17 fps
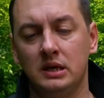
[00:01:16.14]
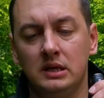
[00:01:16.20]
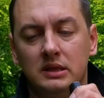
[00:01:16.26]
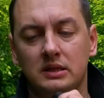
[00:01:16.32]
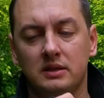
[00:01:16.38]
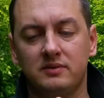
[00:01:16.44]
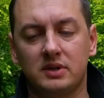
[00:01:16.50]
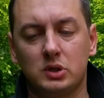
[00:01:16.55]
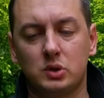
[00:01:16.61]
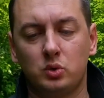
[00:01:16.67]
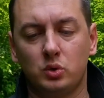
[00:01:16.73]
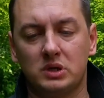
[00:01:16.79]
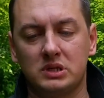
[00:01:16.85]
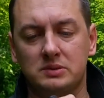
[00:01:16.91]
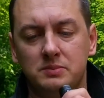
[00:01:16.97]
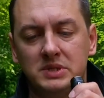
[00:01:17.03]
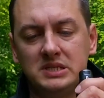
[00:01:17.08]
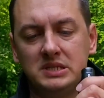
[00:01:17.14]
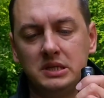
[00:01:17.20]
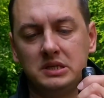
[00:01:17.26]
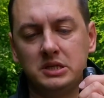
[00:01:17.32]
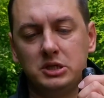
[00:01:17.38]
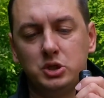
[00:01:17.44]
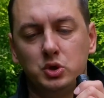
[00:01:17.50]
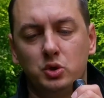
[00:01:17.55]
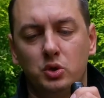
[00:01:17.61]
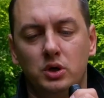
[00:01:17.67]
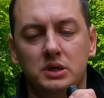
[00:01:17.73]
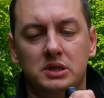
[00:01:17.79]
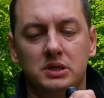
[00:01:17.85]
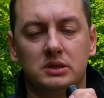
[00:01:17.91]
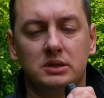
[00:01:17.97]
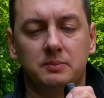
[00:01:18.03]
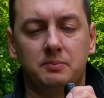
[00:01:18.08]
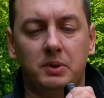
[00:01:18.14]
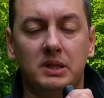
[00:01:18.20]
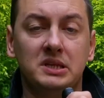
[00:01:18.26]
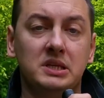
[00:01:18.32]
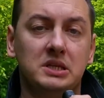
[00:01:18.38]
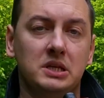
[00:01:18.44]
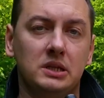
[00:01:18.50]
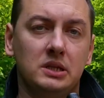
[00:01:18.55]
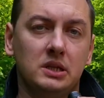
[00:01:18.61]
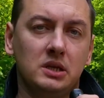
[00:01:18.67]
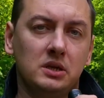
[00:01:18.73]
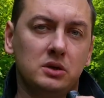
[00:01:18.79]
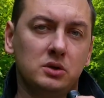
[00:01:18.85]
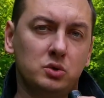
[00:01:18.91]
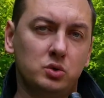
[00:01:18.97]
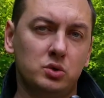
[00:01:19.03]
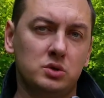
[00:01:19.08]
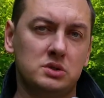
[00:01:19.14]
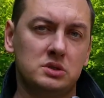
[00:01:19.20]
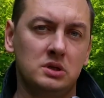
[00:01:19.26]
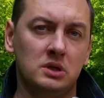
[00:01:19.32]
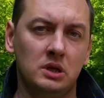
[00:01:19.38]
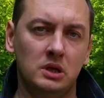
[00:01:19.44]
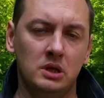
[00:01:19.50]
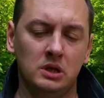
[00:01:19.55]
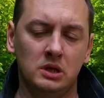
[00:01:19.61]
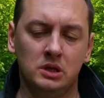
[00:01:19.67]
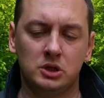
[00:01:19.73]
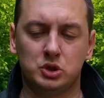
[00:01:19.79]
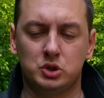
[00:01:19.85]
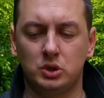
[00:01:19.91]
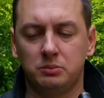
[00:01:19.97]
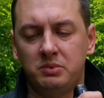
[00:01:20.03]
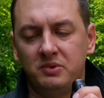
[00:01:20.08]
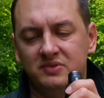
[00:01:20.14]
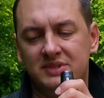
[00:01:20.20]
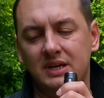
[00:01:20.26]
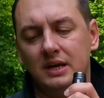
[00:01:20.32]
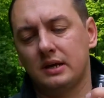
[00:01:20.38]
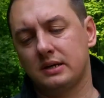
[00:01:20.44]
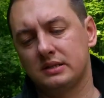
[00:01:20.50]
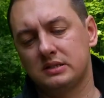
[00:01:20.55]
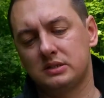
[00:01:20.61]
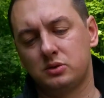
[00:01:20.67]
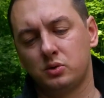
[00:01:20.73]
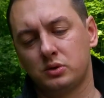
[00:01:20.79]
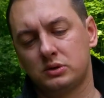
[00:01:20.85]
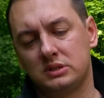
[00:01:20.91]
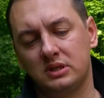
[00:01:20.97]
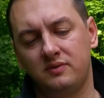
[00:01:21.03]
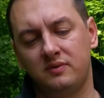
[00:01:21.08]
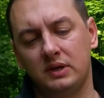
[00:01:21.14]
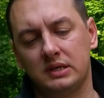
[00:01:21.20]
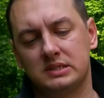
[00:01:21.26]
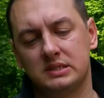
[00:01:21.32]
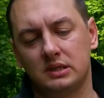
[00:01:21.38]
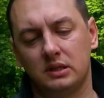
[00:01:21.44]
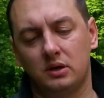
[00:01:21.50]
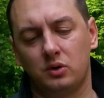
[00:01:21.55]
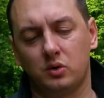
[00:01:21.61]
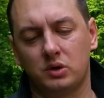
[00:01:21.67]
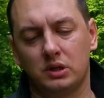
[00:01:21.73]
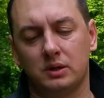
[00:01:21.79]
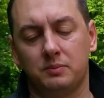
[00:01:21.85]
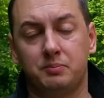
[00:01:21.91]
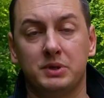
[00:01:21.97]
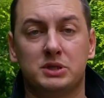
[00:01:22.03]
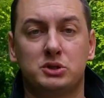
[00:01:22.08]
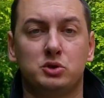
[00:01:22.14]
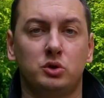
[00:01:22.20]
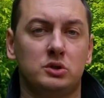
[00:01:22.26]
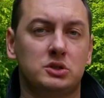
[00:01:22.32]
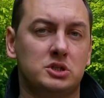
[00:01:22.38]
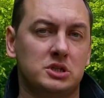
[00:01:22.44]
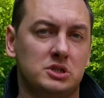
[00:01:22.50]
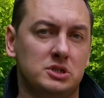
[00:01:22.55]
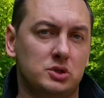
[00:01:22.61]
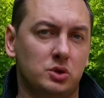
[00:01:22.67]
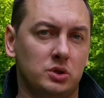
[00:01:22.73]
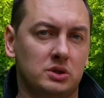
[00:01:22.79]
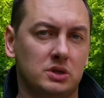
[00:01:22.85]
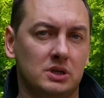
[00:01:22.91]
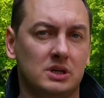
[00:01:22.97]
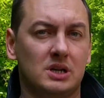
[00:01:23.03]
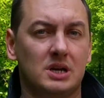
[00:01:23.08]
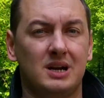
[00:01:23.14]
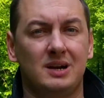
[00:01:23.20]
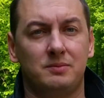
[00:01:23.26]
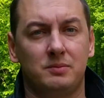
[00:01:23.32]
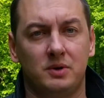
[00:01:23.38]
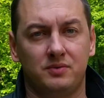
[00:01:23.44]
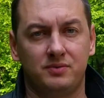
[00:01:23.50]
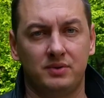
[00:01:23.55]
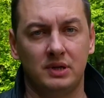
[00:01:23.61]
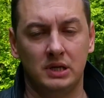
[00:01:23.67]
наверху разместить еще один дополнительный груз, чтобы вся конструкция весила около 500-600 граммов.